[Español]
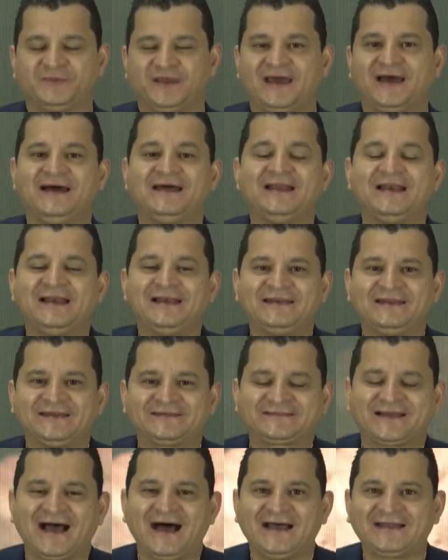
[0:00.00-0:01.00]
Vea,
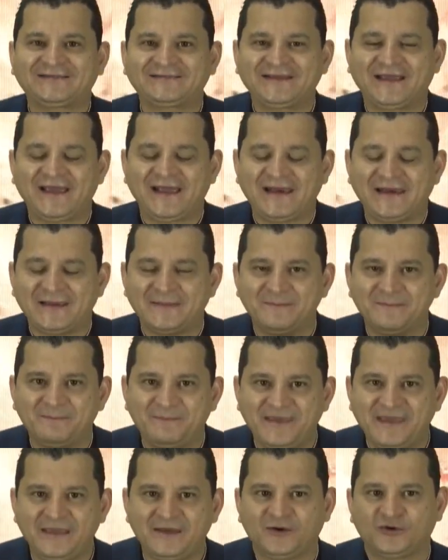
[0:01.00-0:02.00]
les hace el
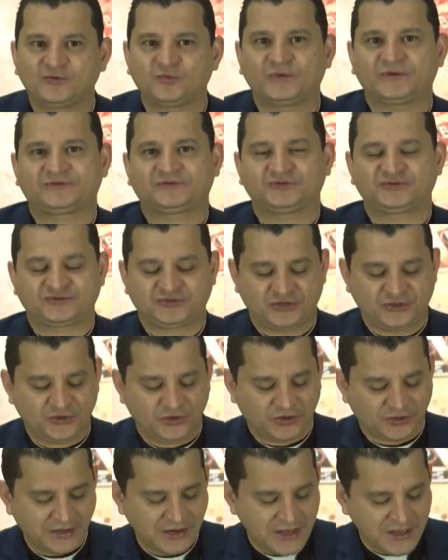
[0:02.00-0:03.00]
envío nuestro
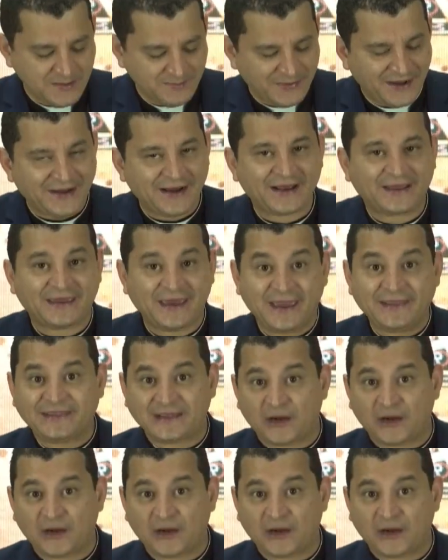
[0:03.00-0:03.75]
Señor. ¿Para qué?